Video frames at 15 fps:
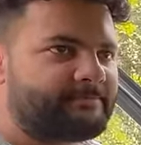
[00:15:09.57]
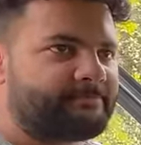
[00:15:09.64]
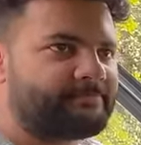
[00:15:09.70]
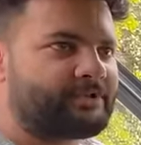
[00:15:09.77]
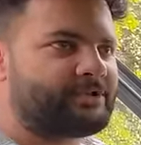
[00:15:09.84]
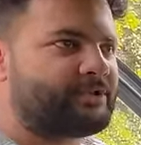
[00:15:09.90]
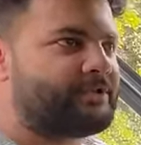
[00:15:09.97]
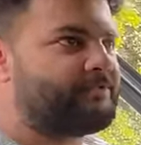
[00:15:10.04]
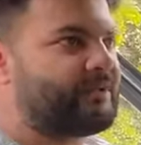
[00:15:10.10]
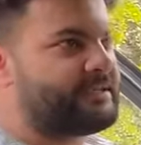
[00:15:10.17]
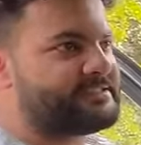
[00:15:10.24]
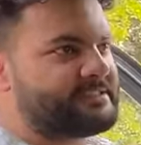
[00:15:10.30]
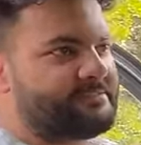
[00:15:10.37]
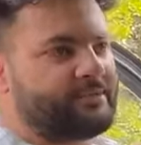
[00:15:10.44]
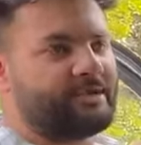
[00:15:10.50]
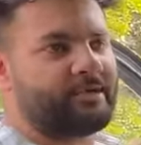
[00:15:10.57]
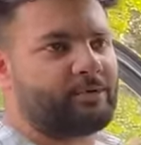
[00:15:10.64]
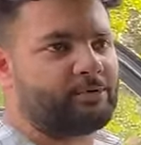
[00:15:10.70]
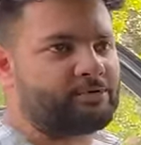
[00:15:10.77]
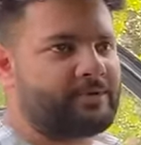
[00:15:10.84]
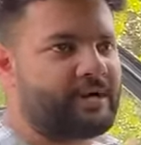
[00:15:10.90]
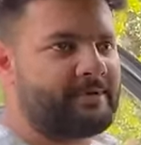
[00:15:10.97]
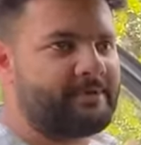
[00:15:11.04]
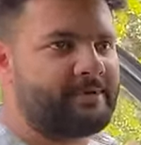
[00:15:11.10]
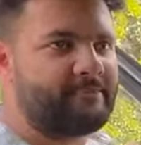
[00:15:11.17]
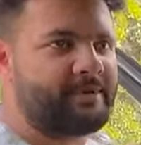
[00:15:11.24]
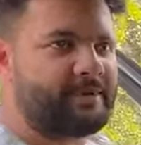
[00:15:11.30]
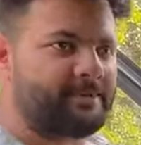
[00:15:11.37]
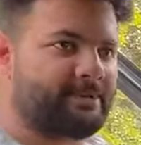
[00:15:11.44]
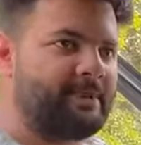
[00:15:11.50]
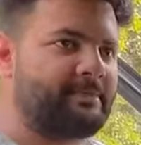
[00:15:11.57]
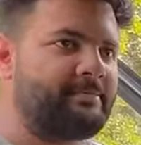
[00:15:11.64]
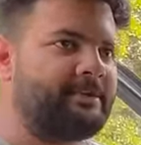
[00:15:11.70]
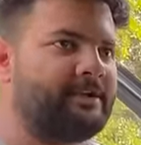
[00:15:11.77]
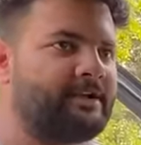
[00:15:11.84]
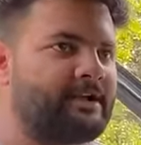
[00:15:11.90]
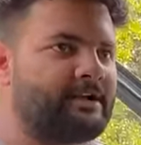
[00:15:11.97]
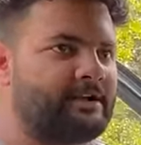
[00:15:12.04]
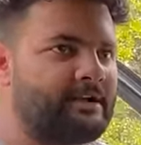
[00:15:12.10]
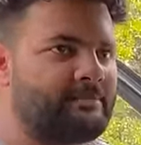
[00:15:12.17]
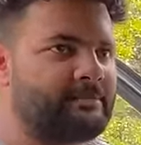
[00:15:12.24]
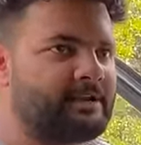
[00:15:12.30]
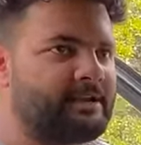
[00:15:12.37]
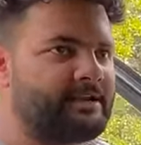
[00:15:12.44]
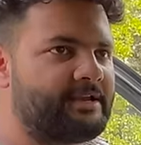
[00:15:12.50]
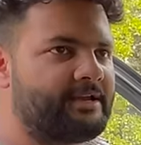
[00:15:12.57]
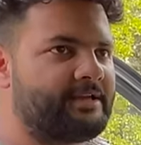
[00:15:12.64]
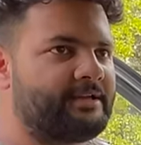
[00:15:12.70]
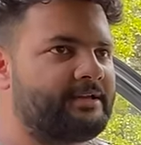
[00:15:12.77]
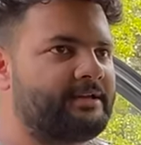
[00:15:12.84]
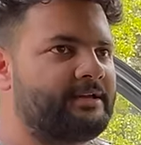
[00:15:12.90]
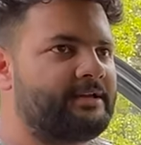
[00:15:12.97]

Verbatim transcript: तो वहाँ से भी अगर कुछ काम इन्हें पड़ा तो यहीं पे करा, काम कराने आए हैं